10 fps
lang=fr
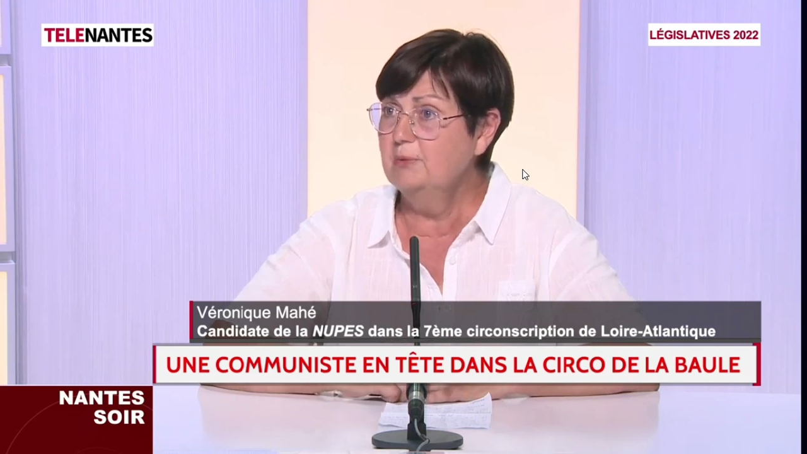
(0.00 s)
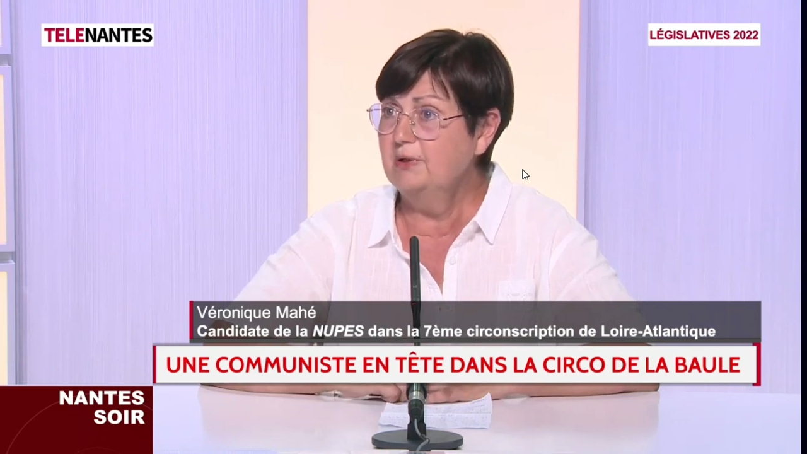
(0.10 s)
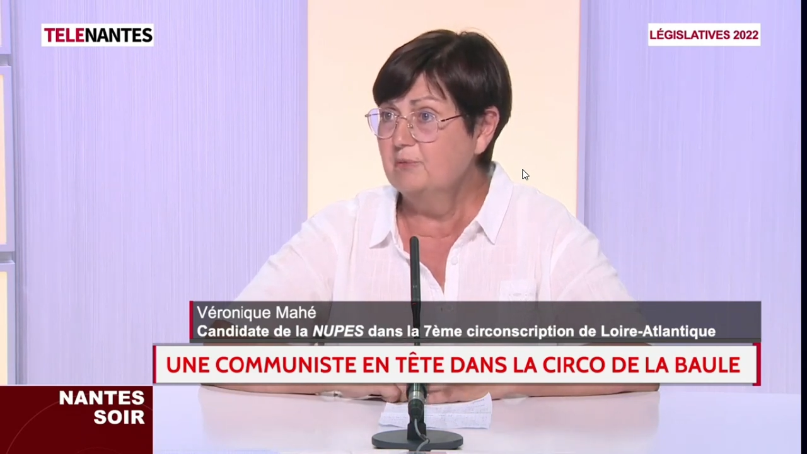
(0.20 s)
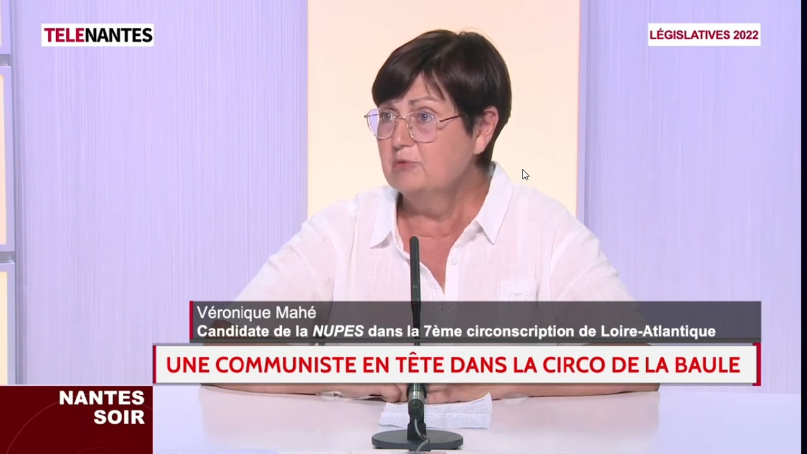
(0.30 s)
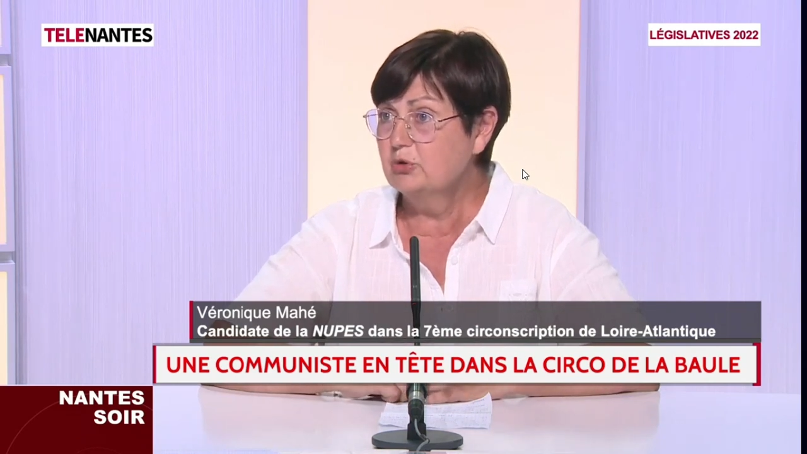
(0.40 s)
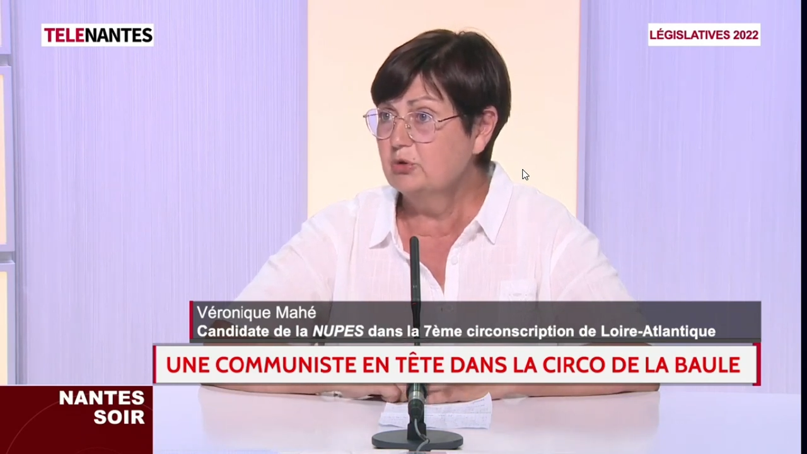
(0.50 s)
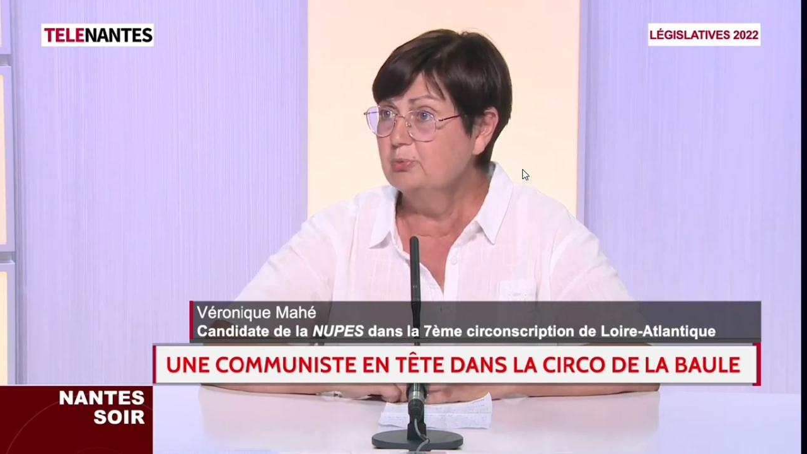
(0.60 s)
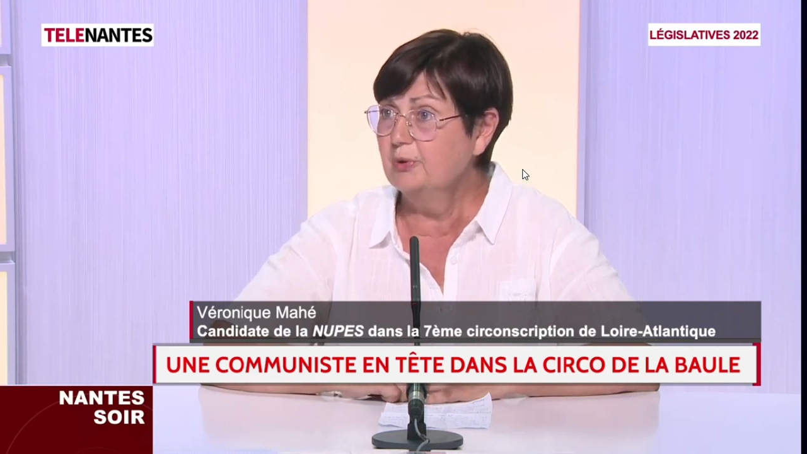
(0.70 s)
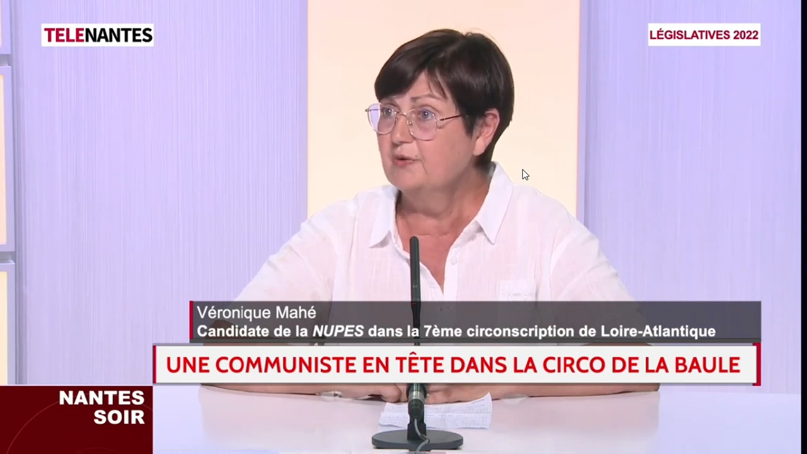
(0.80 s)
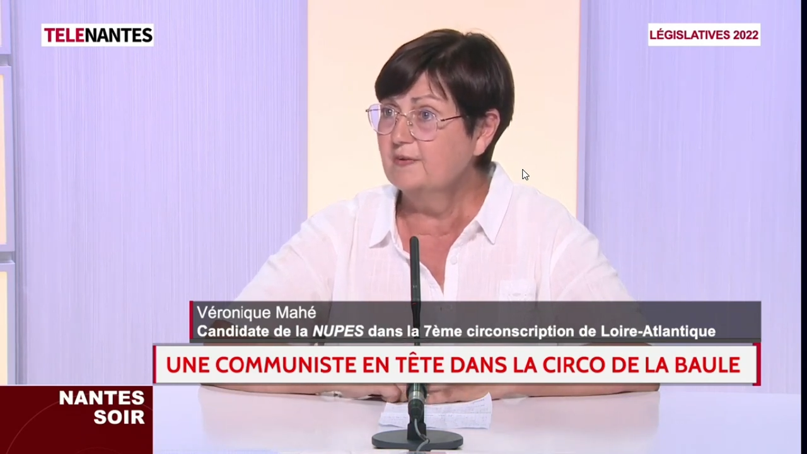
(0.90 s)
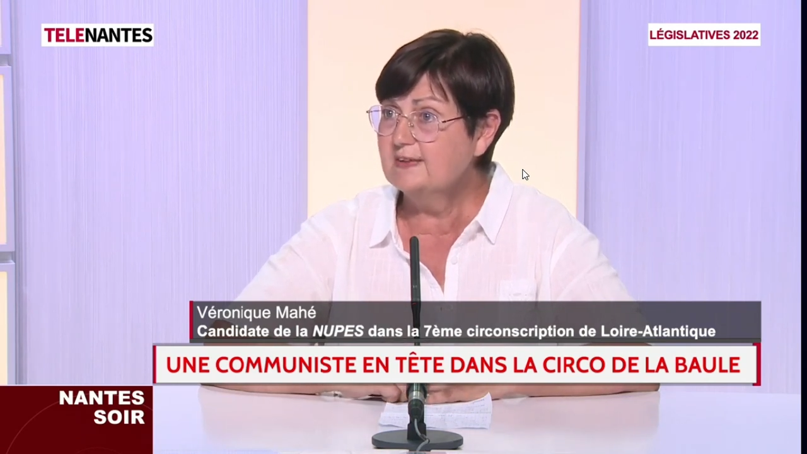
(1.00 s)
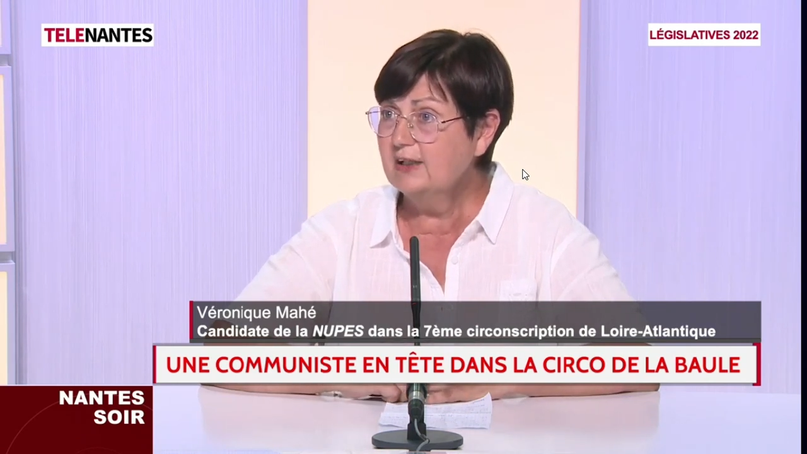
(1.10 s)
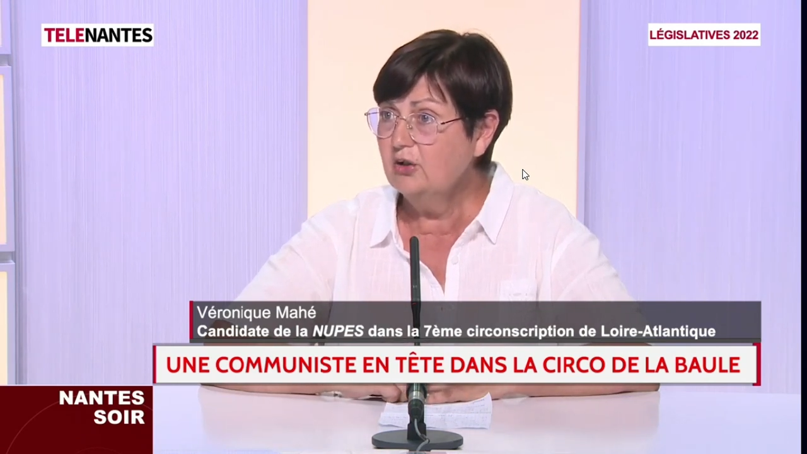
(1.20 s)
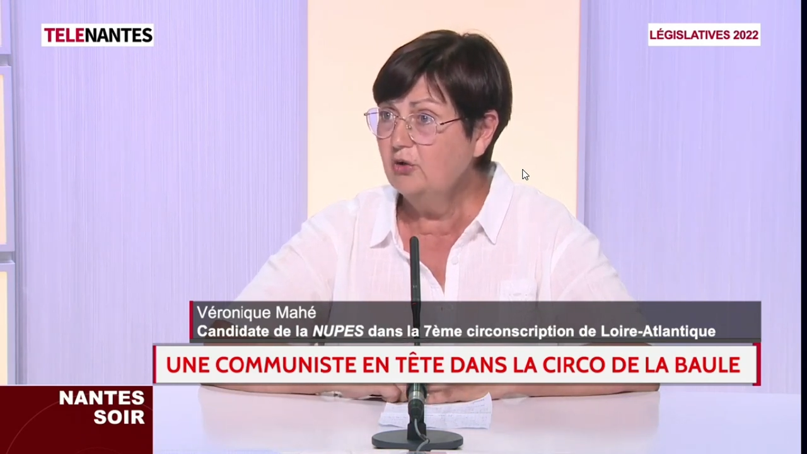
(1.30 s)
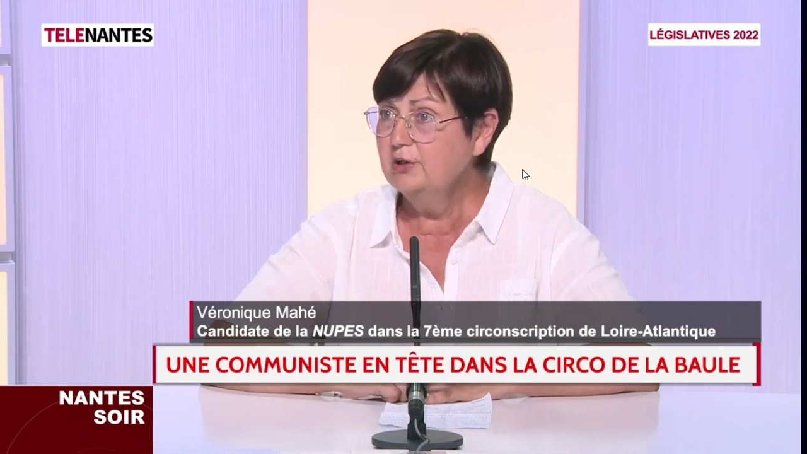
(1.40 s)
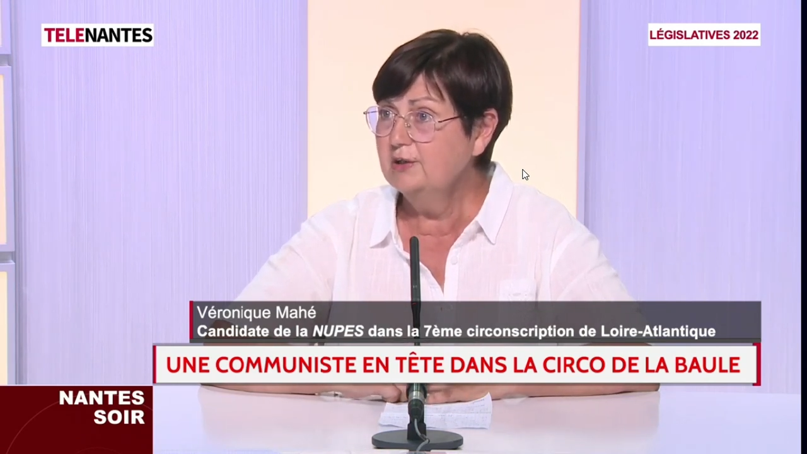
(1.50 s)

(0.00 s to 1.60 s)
Madame Jossot pendant cinq ans.